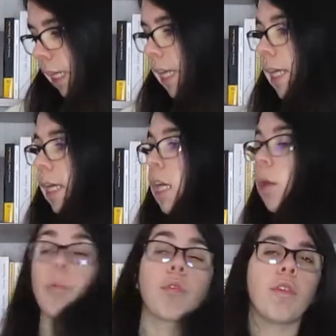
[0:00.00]
Et
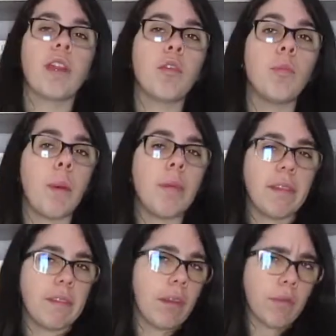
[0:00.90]
pour se
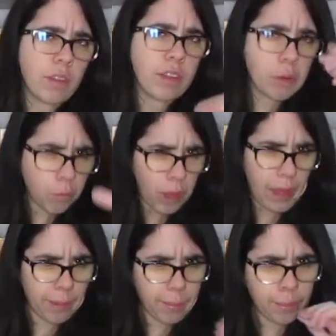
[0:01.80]
déculpabiliser, on s'est dit, ouais,
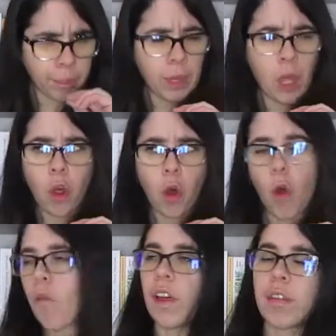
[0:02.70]

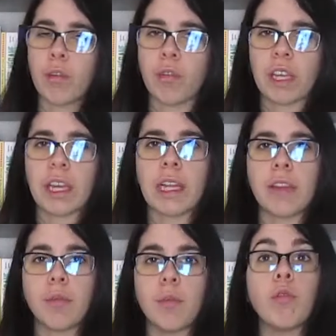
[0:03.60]
on va s'offrir un
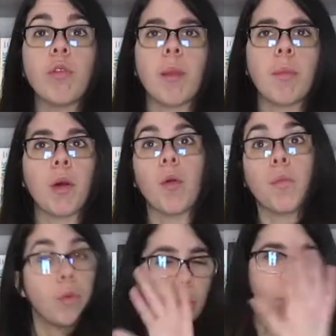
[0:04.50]
livre mutuellement
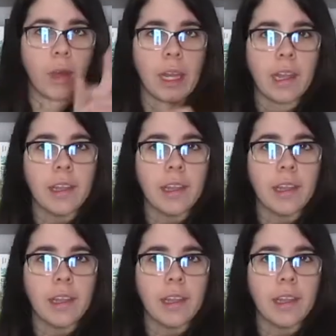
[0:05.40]
pour Noël.